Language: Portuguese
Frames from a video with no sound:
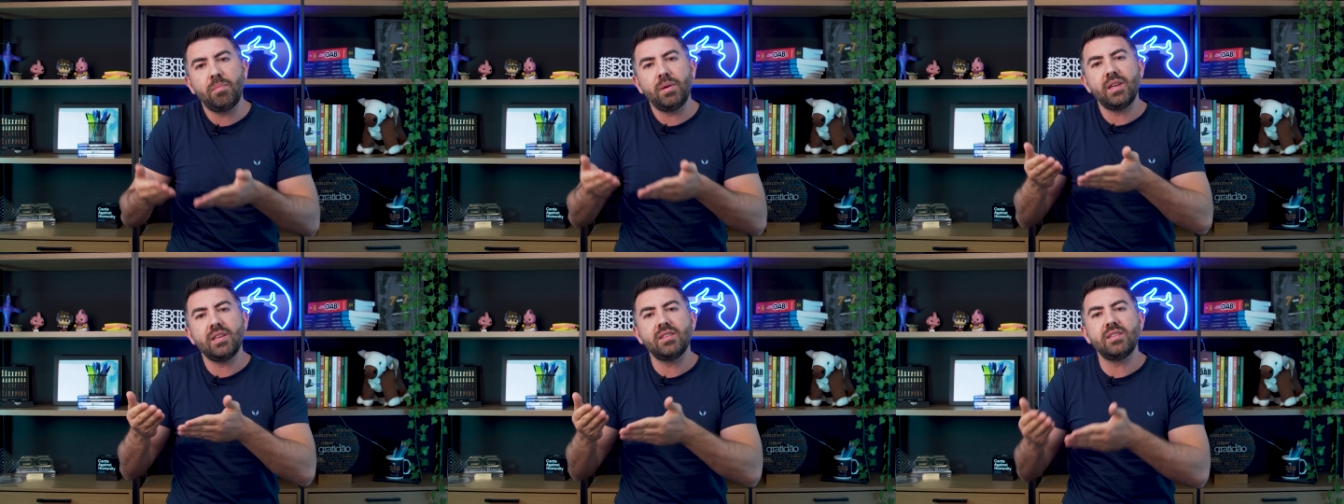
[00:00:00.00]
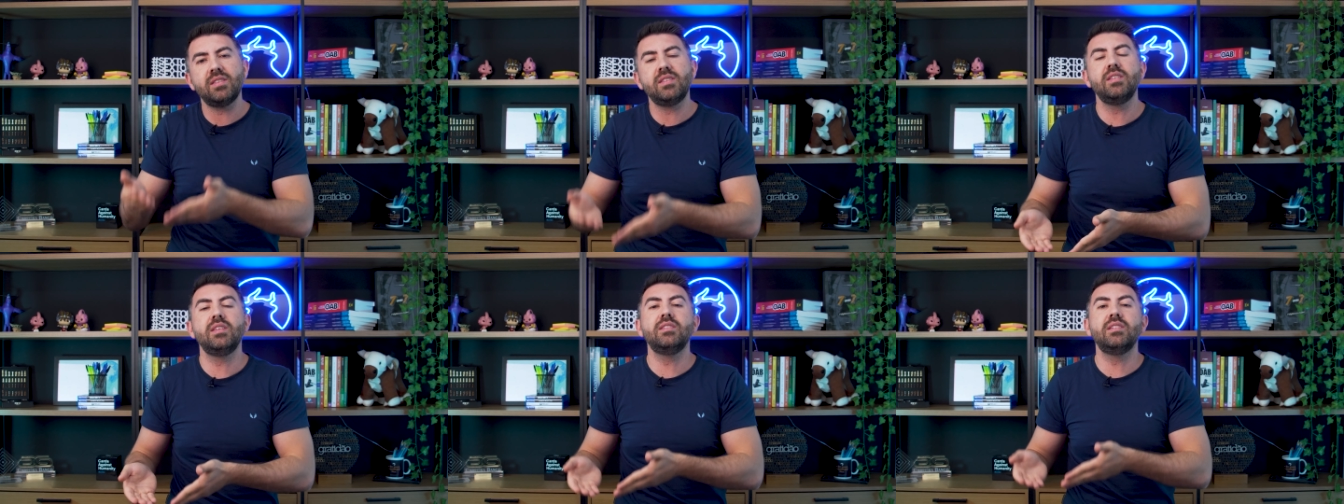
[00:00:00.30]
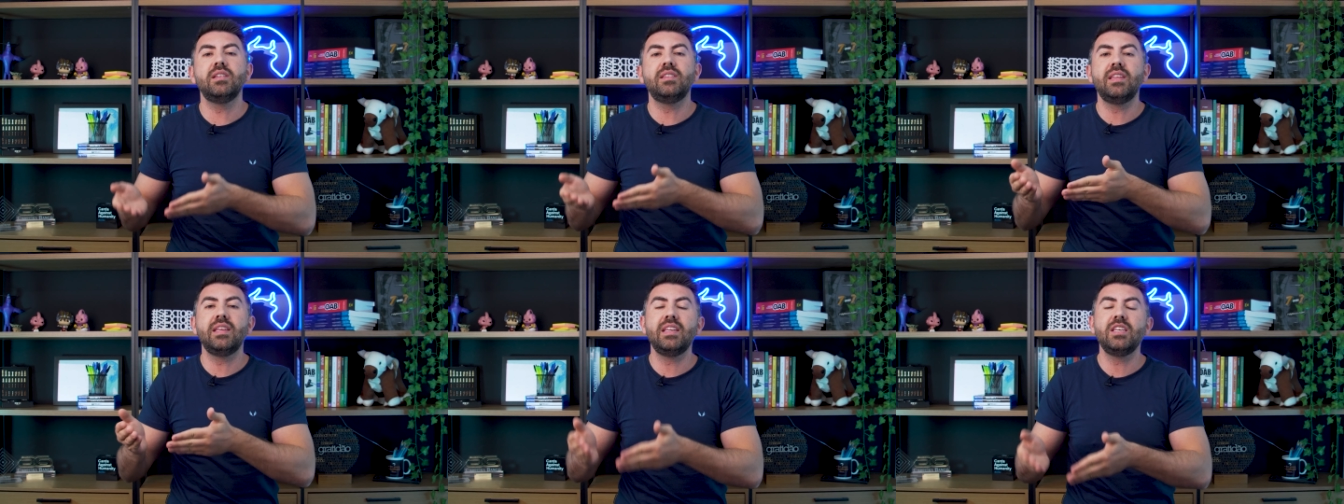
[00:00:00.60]

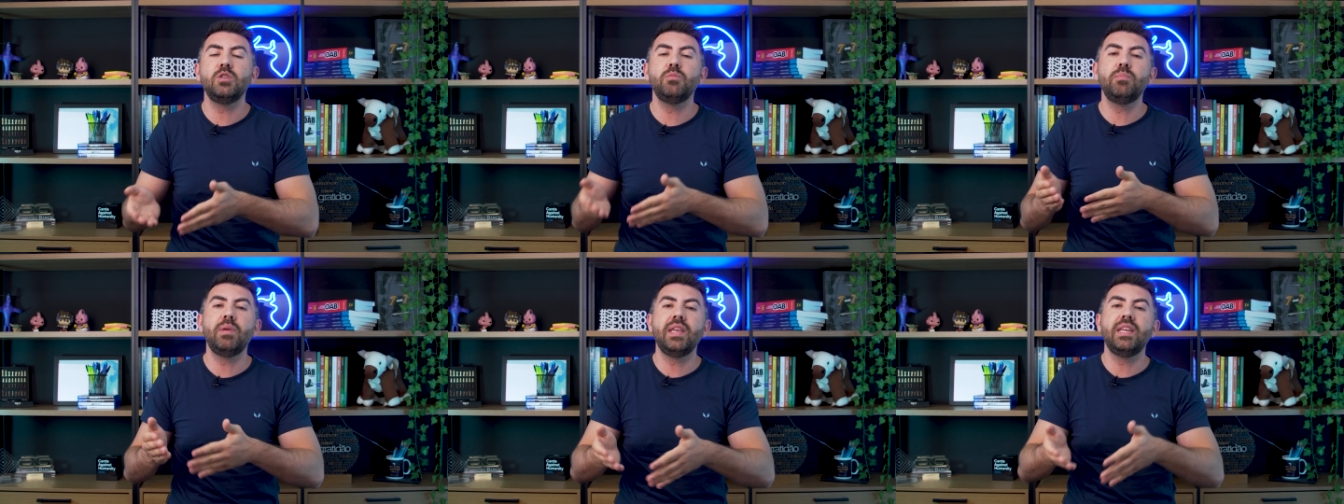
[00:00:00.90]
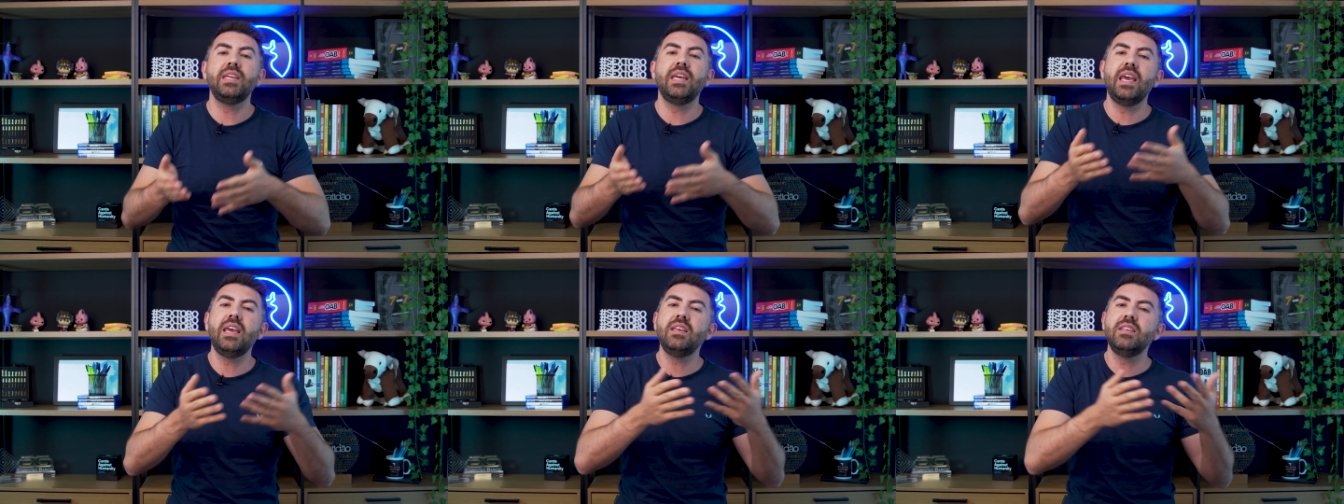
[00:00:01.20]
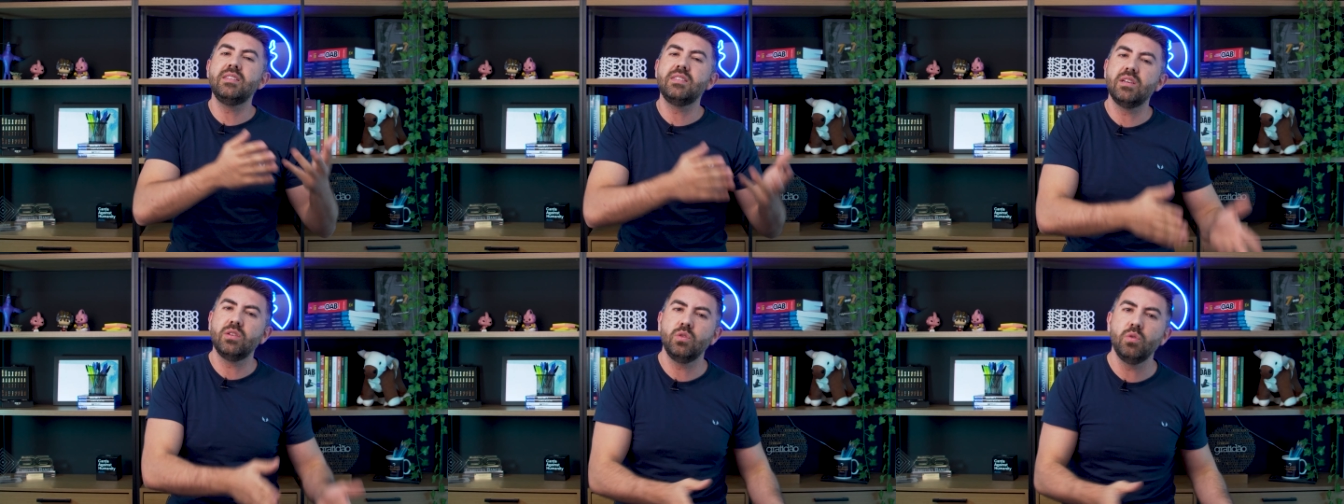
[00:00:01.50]
precisa ter
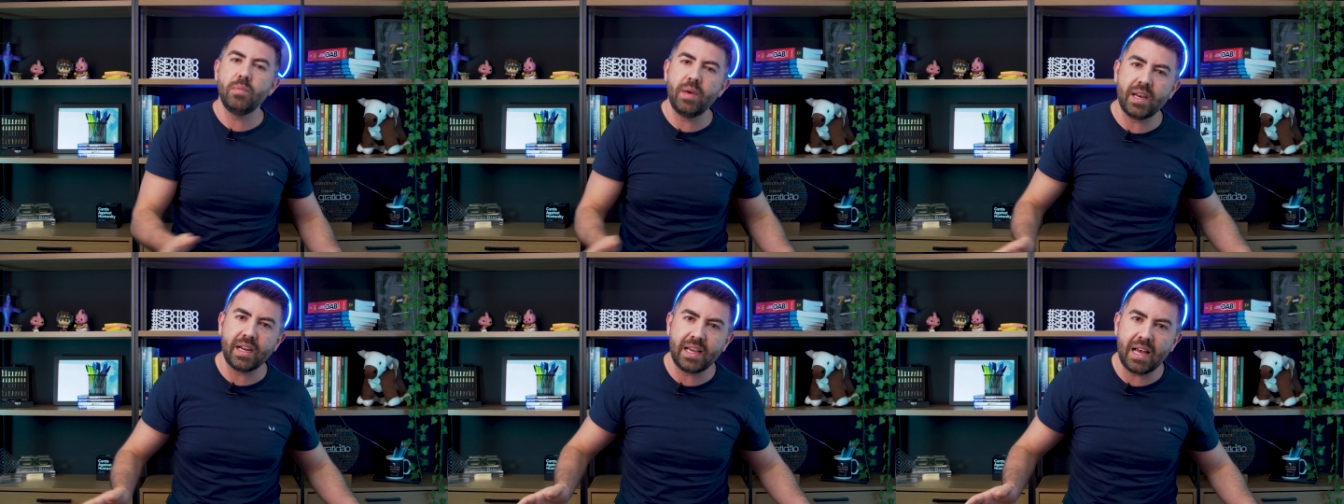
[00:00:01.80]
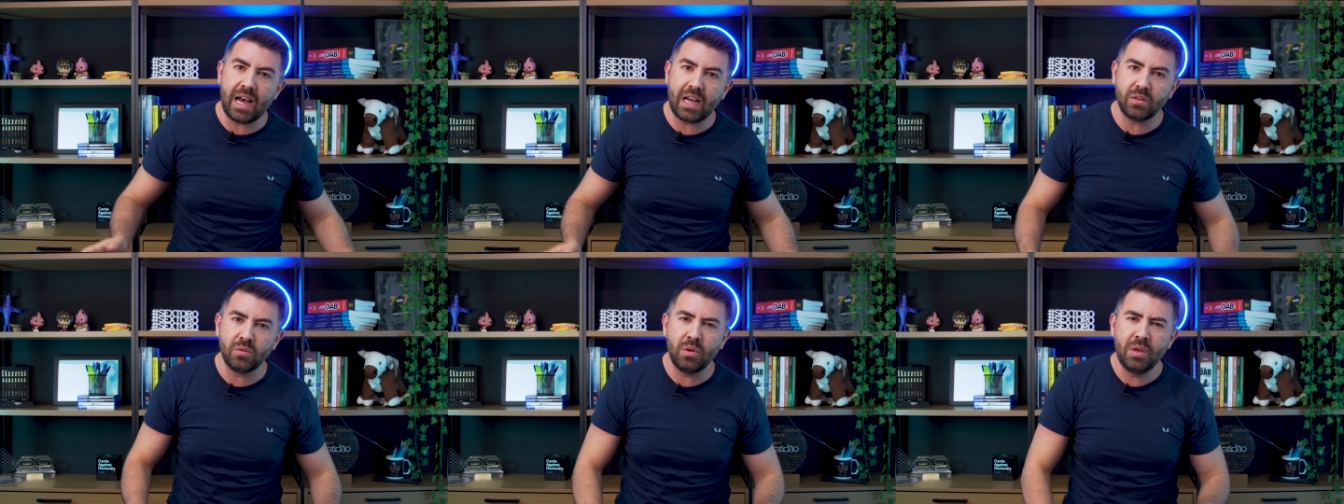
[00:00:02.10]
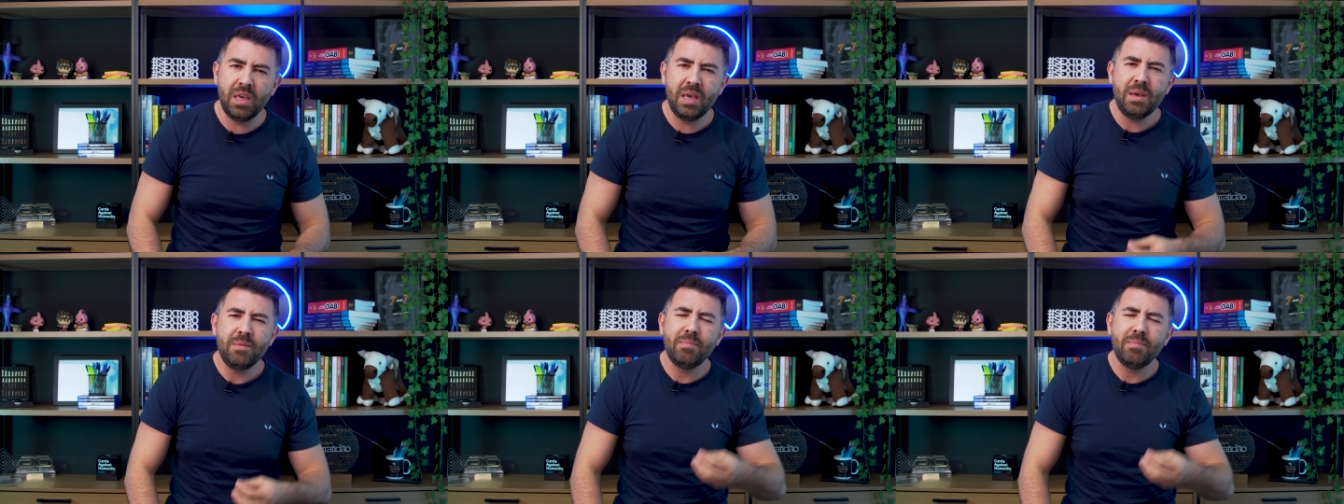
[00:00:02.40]
experiência no mercado,